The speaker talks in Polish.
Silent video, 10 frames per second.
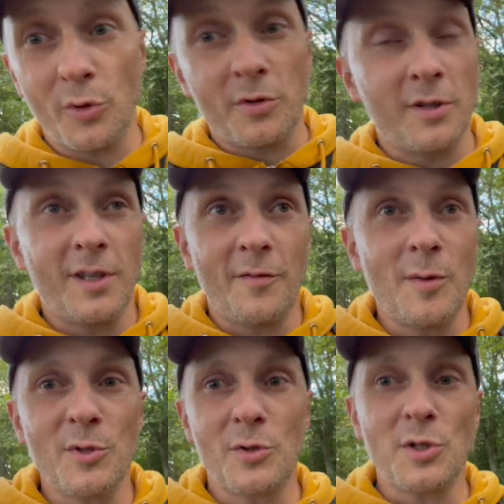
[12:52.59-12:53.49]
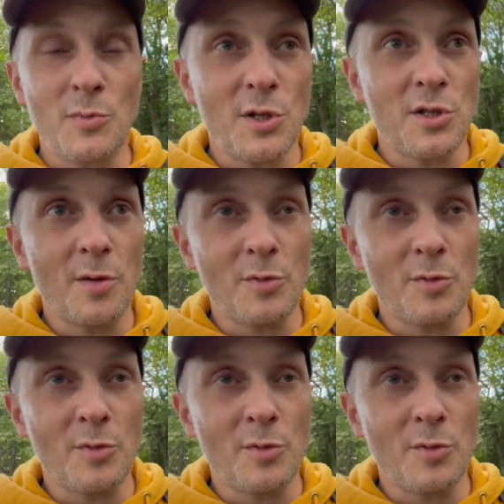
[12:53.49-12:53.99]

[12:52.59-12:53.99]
No ja wiem, że to śmiesznie